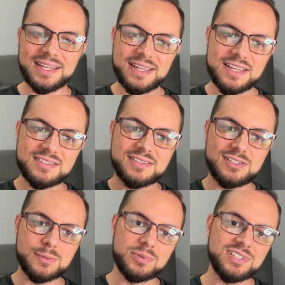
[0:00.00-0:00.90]
Esse
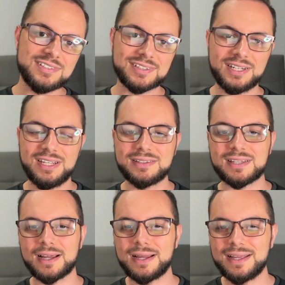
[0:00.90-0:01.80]
tipo de
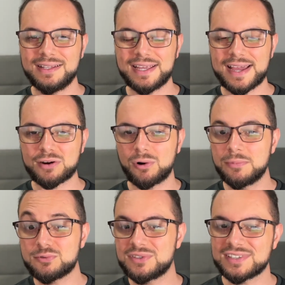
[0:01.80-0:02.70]
escrita ele é como
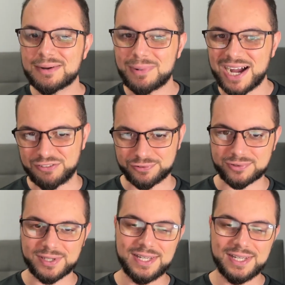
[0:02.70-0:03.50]
um desabafo,